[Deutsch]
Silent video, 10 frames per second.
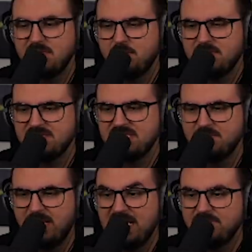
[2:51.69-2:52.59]
ob er es nicht
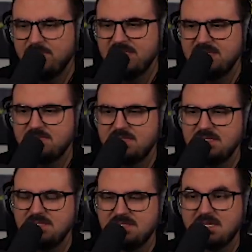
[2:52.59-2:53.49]
mag, wenn man ihn so
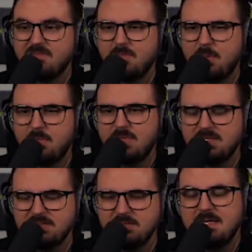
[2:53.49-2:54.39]
nennt, ich sage einfach Papa Platte,